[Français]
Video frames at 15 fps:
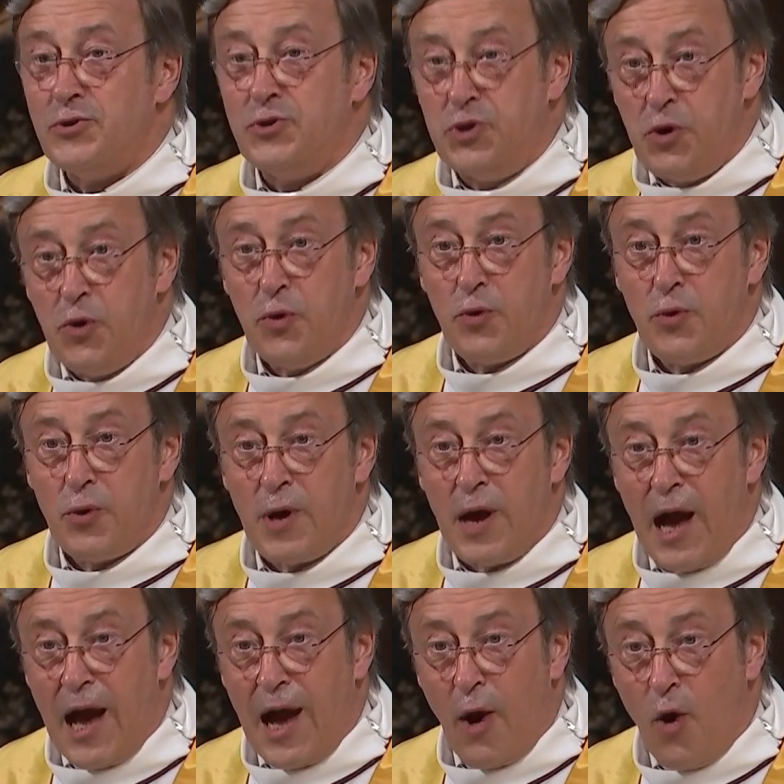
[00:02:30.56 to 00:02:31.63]
Dieu
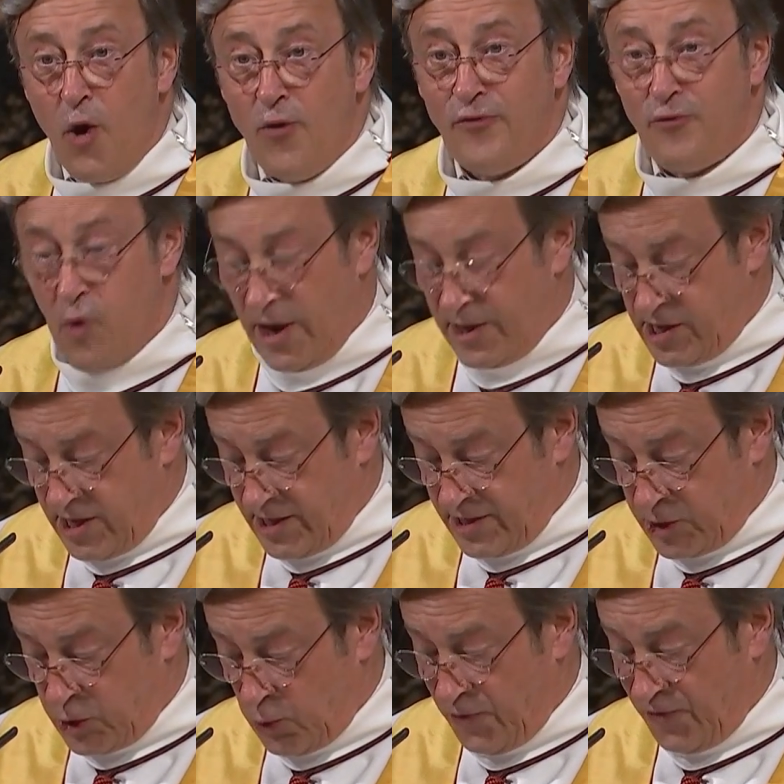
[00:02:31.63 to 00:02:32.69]
a envoyé
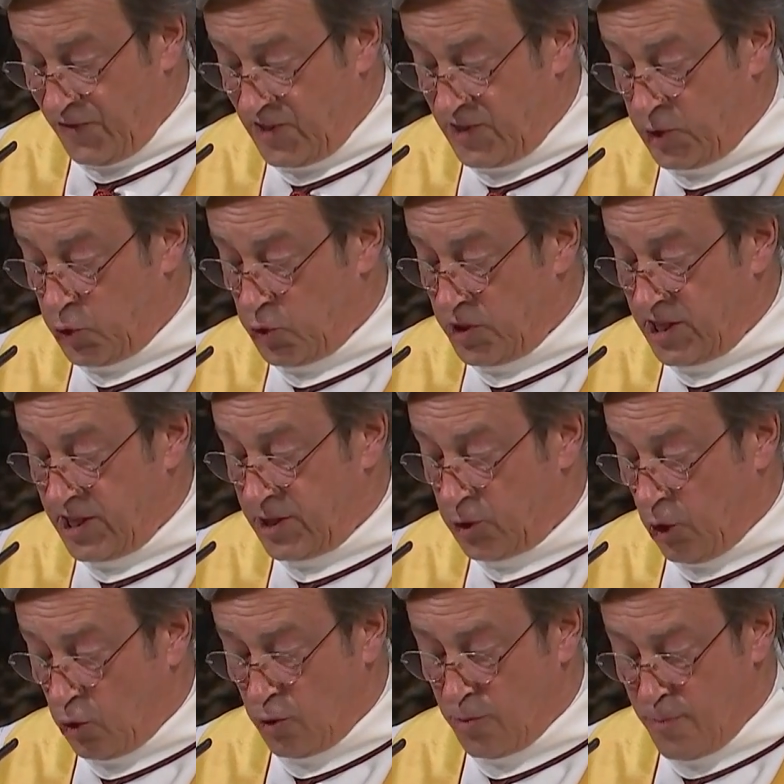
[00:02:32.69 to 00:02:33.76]
son Fils
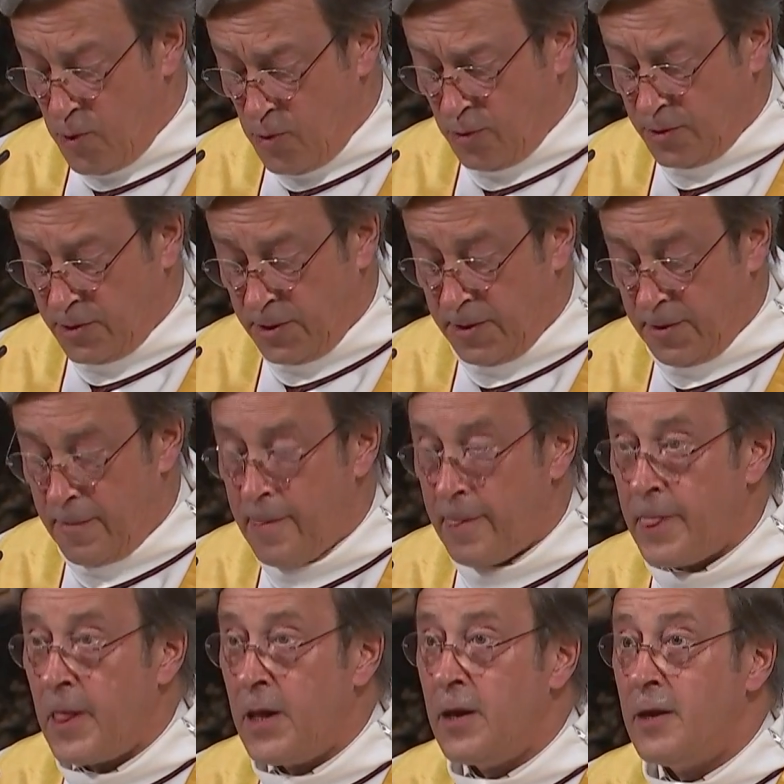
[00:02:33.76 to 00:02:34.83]
unique dans le monde
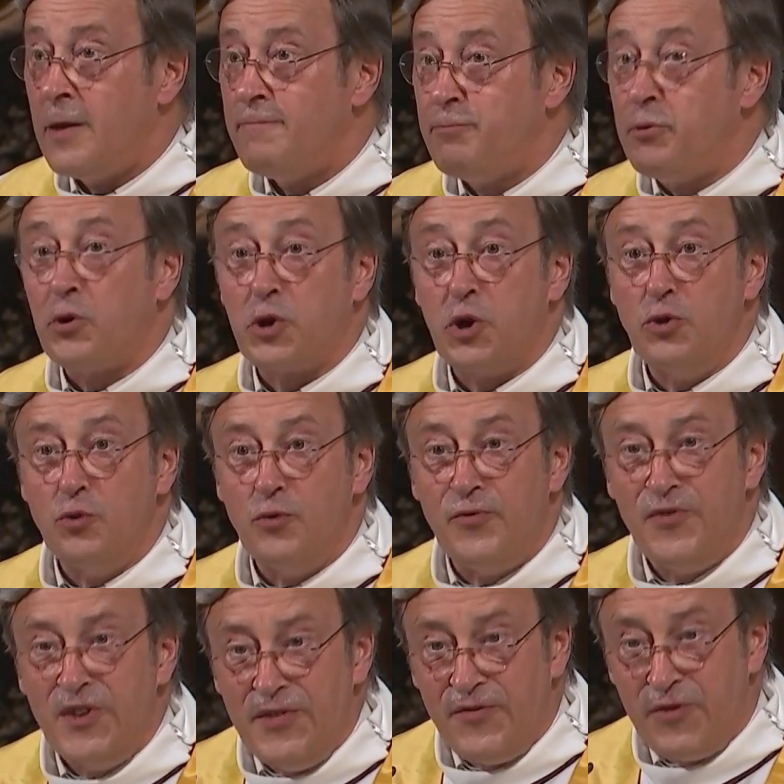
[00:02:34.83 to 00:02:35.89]
pour que nous
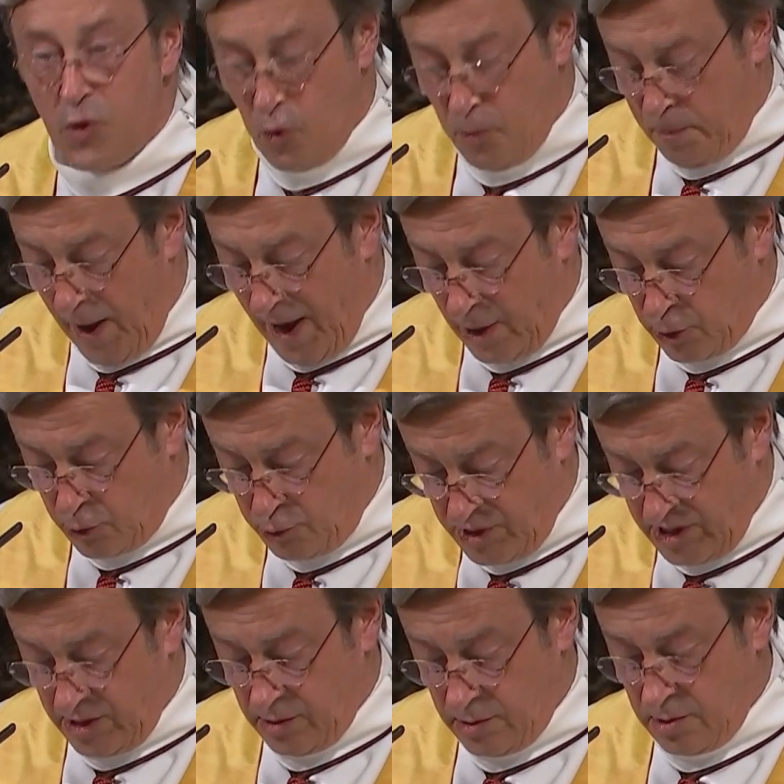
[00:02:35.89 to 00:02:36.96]
vivions par
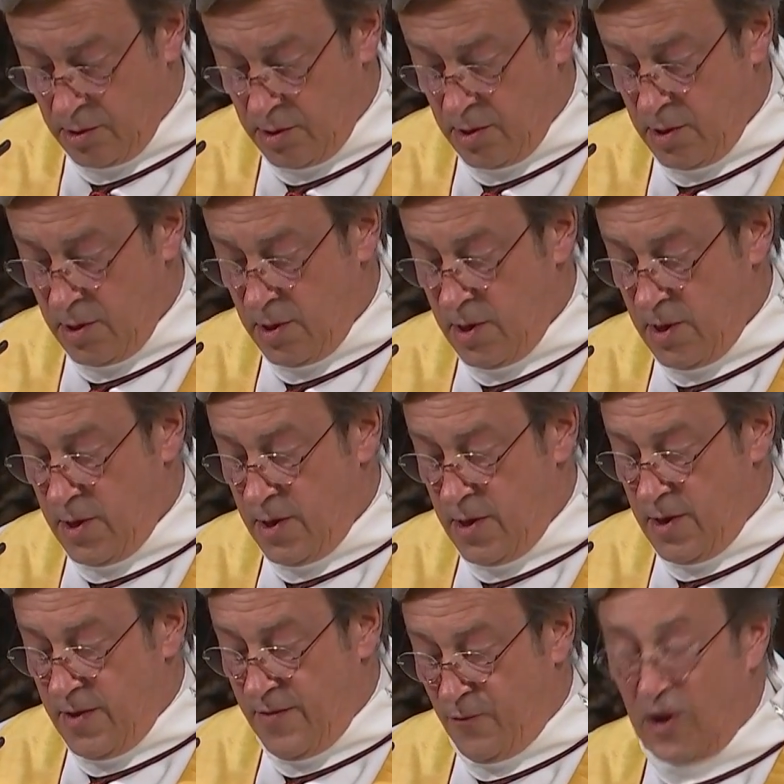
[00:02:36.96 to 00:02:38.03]
lui.
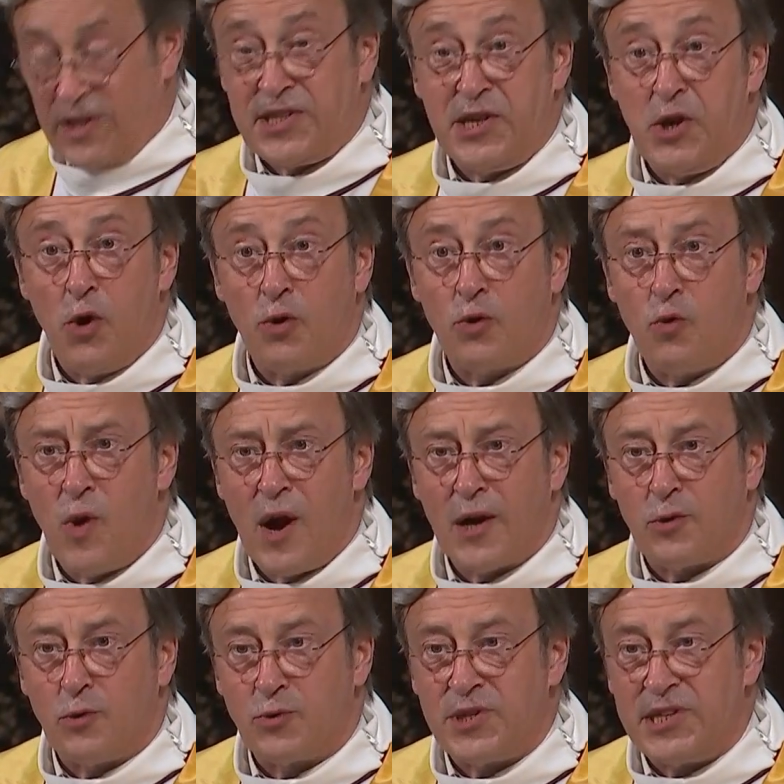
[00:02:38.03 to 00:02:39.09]
Voici en
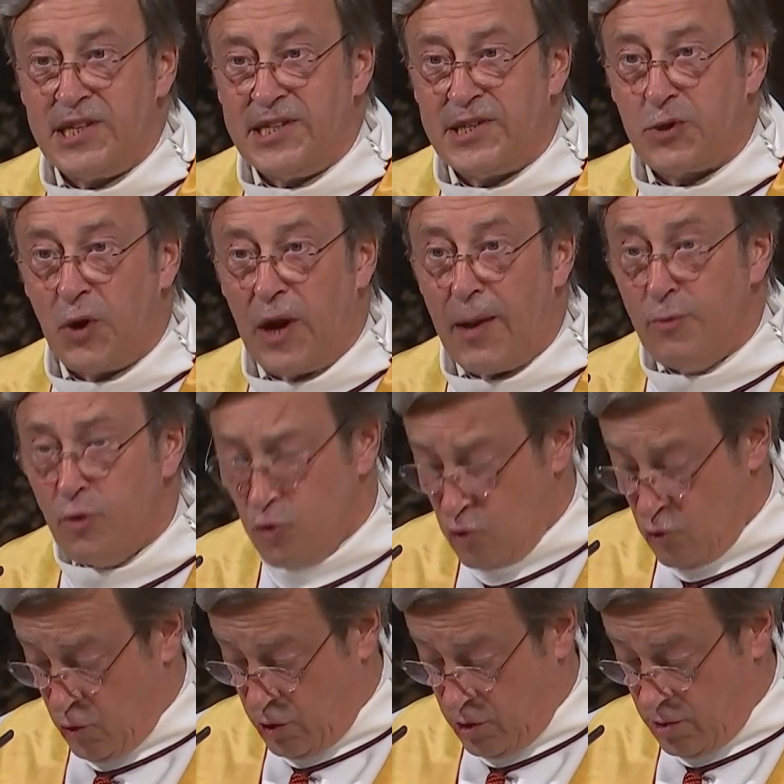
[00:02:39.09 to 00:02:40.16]
quoi consiste
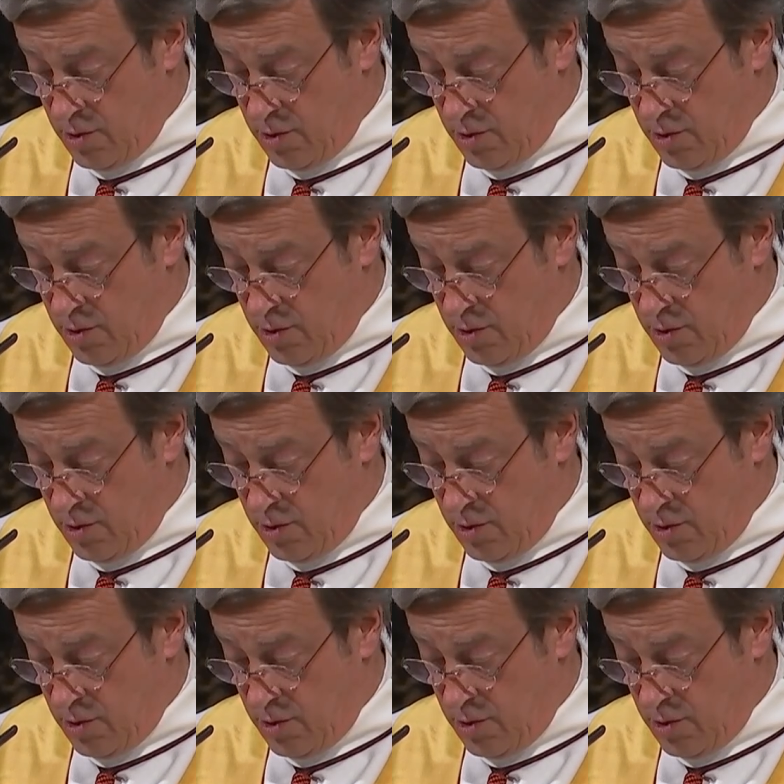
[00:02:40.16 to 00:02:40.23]
l'amour.